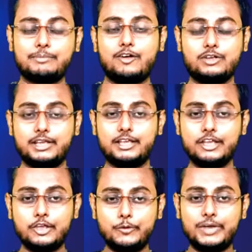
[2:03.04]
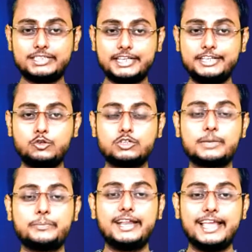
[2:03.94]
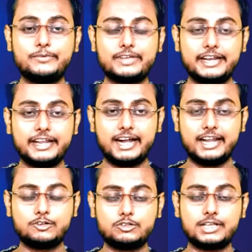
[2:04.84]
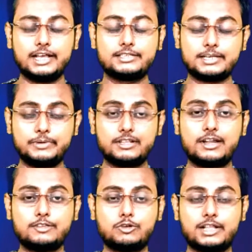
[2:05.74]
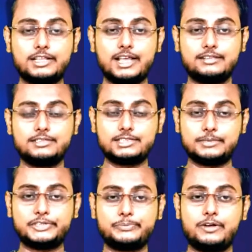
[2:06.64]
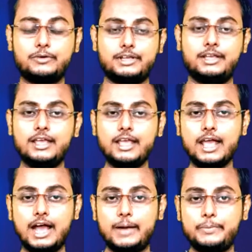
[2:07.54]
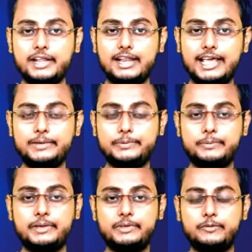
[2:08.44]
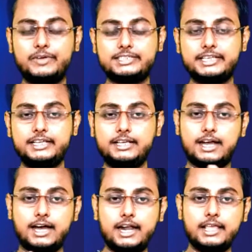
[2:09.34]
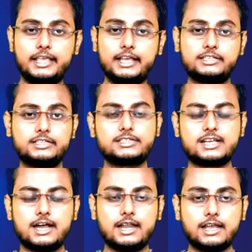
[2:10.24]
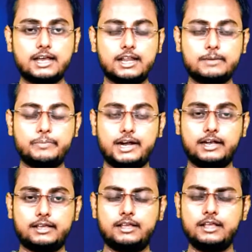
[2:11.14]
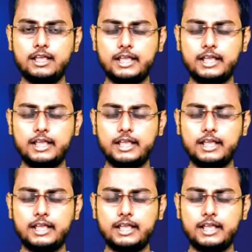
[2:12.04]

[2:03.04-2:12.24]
कर पाओगे वैसे ही दोस्त अपने लाइफ के रिगार्डिंग होता है समझना थोड़ा ध्यान से समझ पाओगे अपने लाइफ में भी वैसे ही हर एक चीज का अलग अलग पार्ट है